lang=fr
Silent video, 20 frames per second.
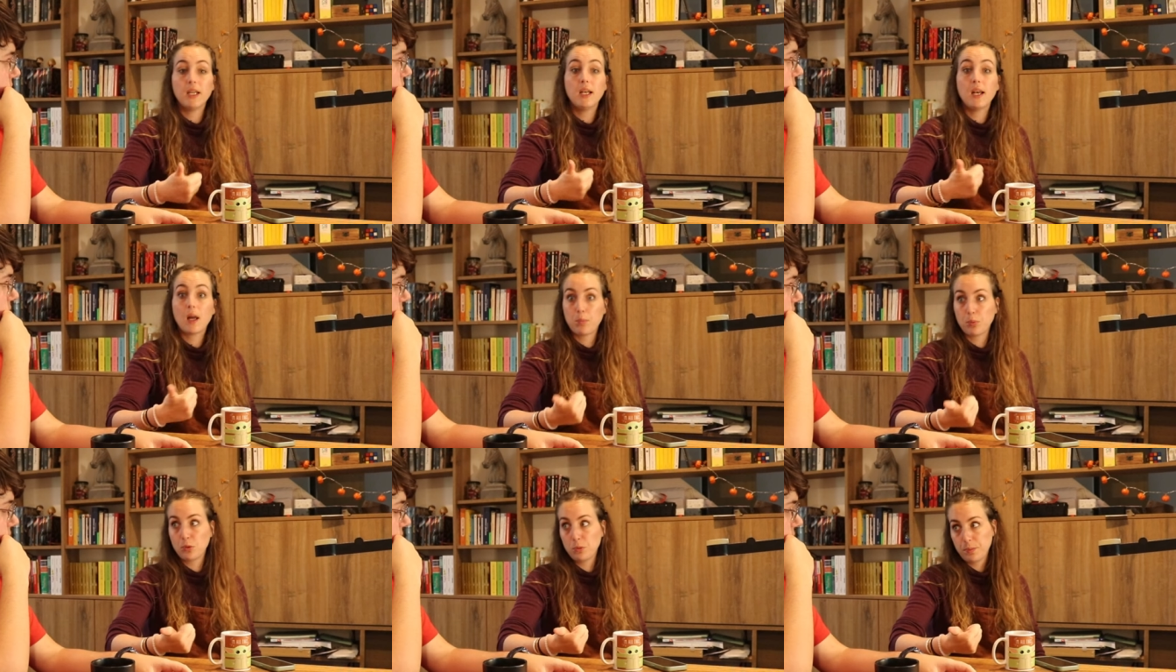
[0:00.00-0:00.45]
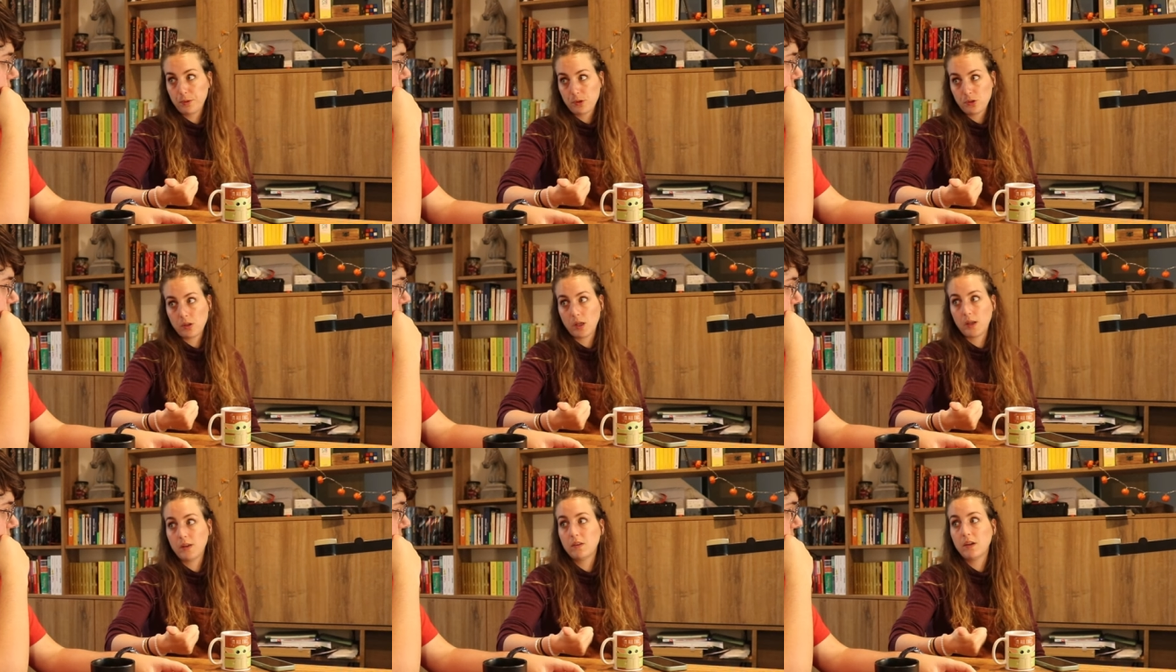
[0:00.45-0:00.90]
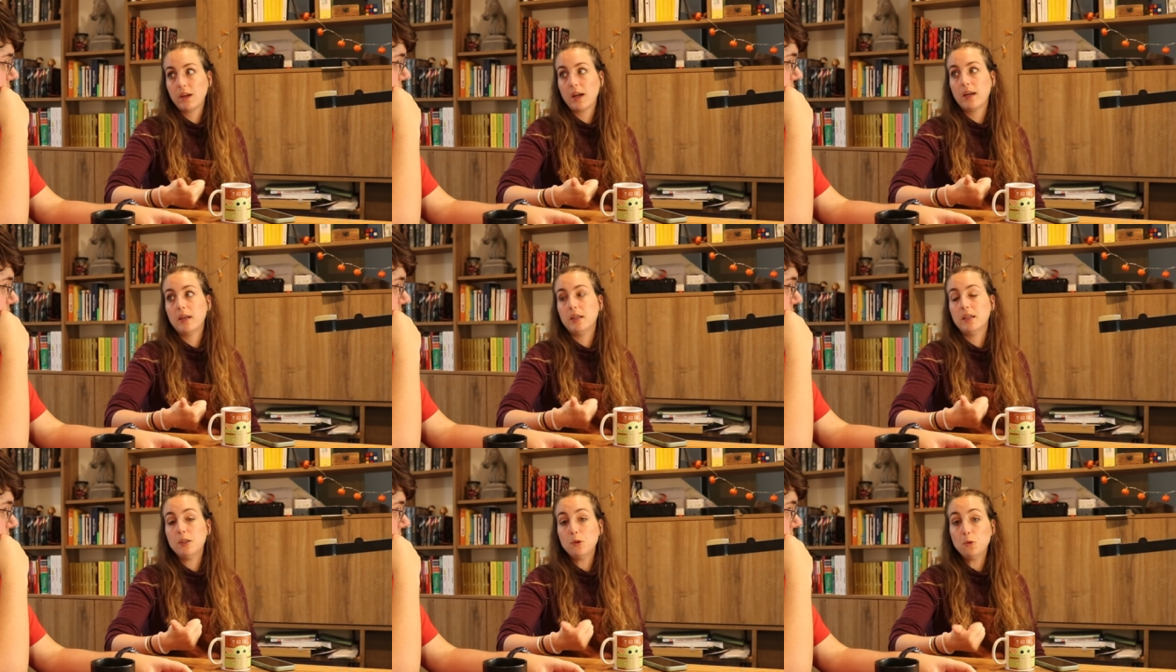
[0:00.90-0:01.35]
Et la proportionnalité,
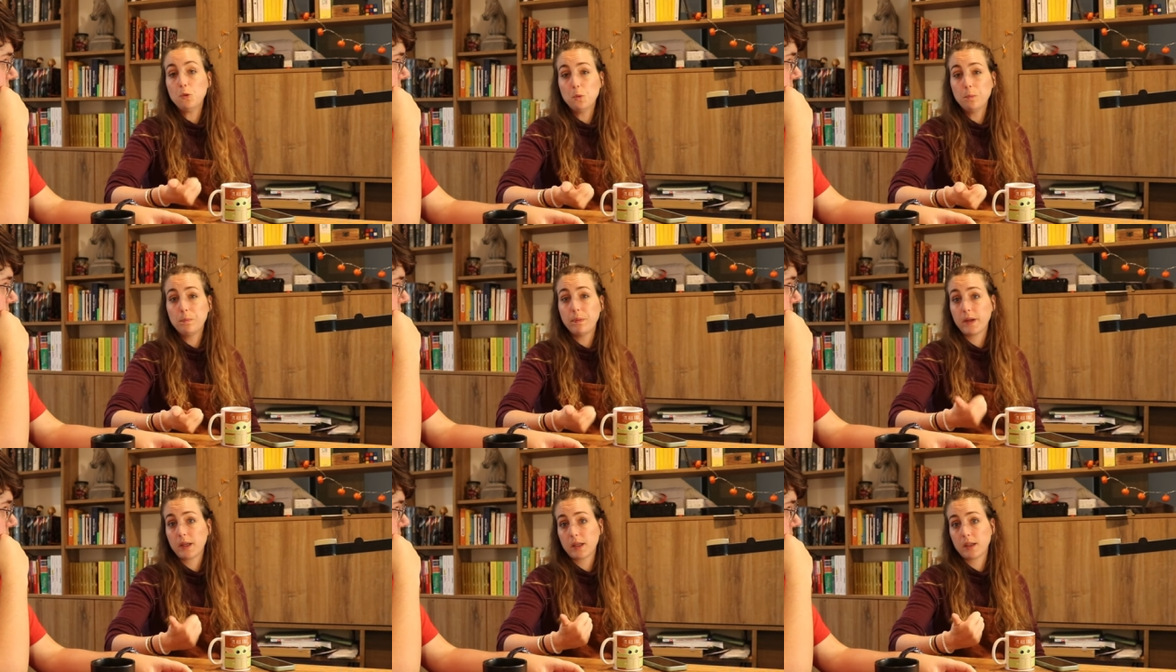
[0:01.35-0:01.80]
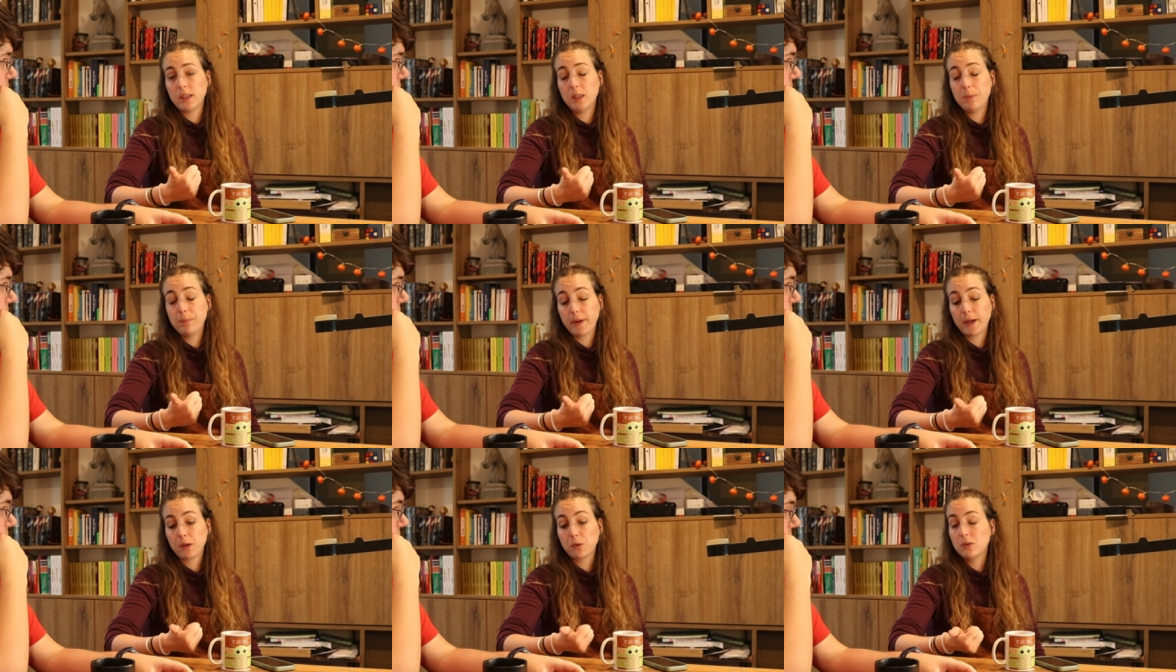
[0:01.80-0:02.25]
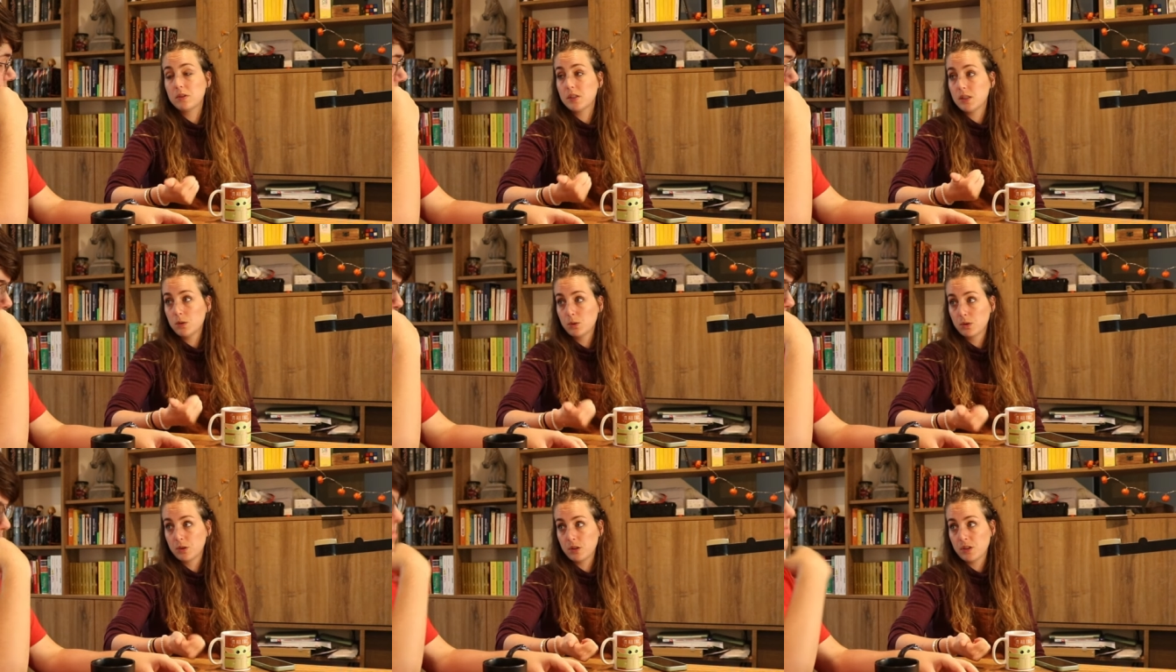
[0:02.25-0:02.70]
elle est hyper, hyper
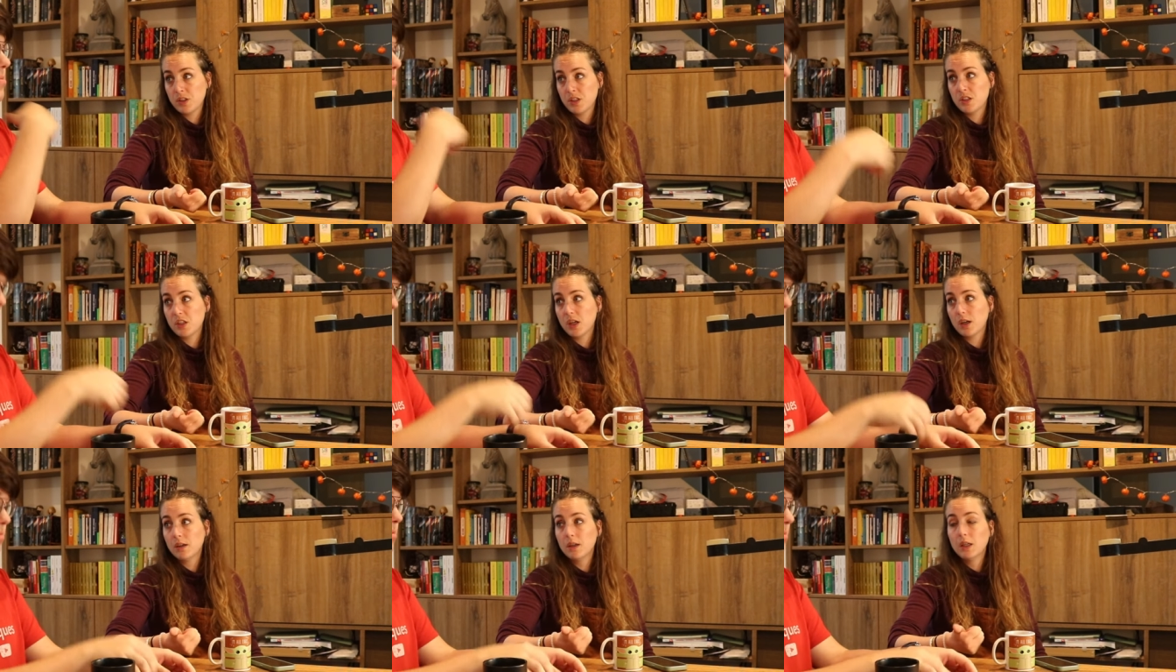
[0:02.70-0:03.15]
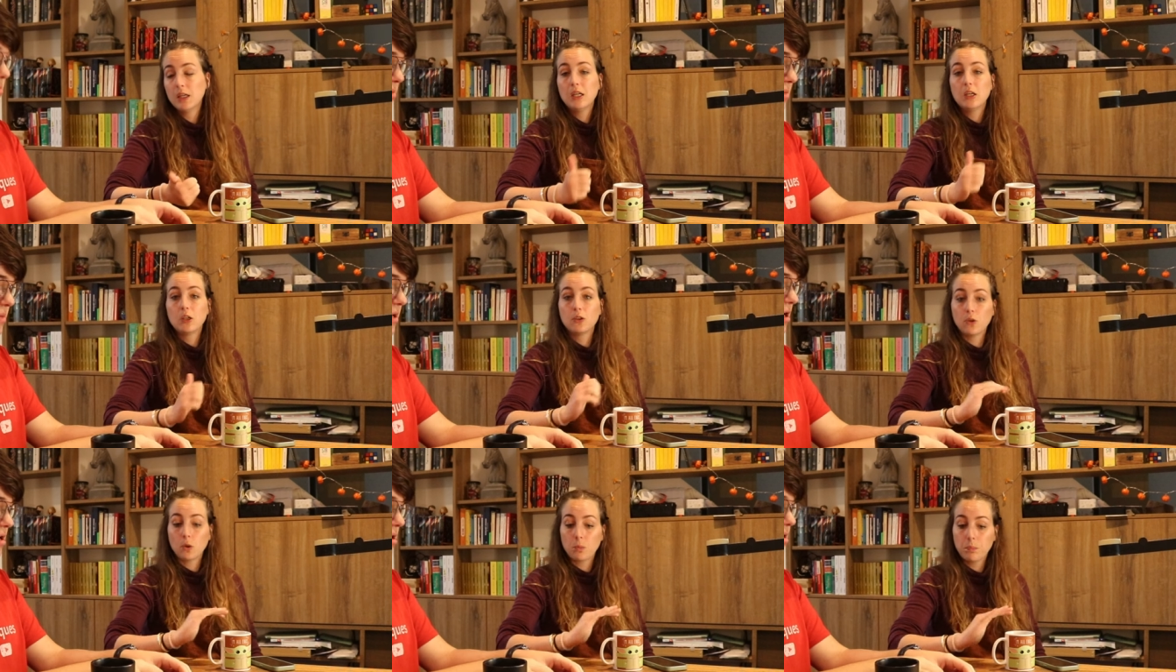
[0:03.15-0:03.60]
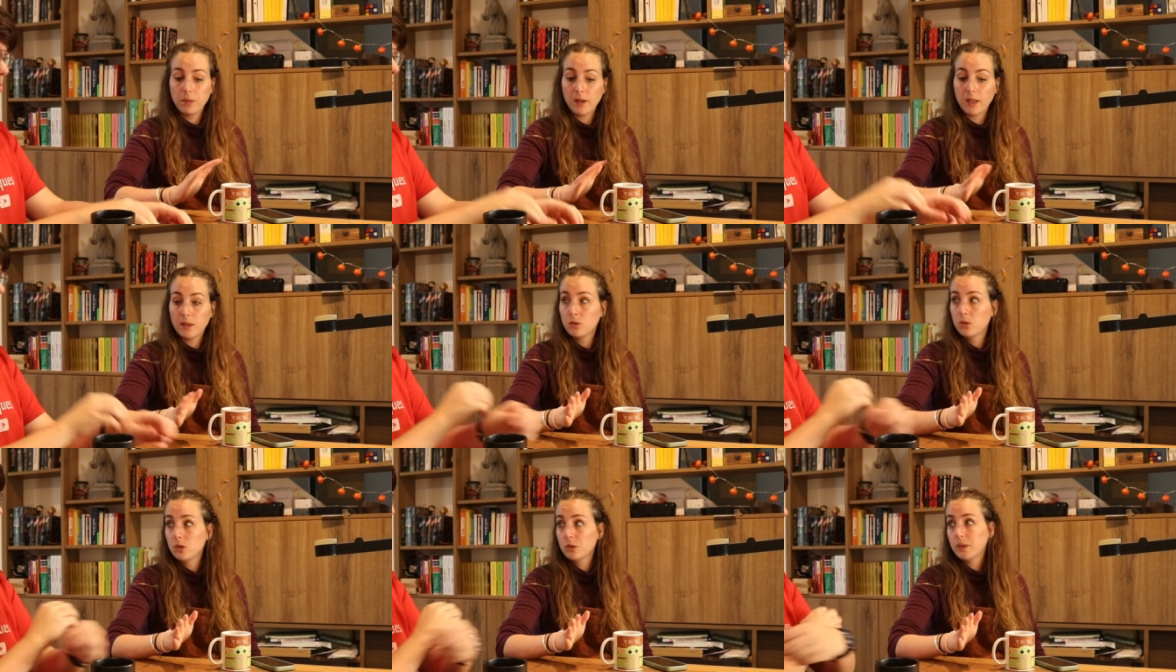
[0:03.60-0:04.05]
utile au quotidien dans
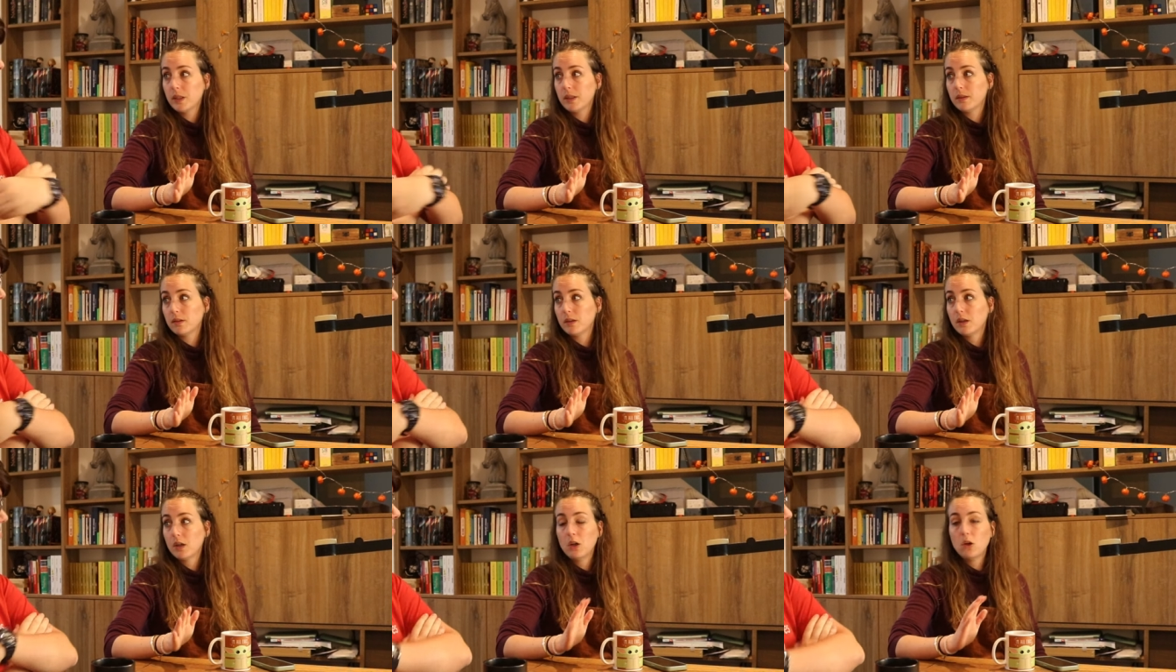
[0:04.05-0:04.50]
plein de domaines.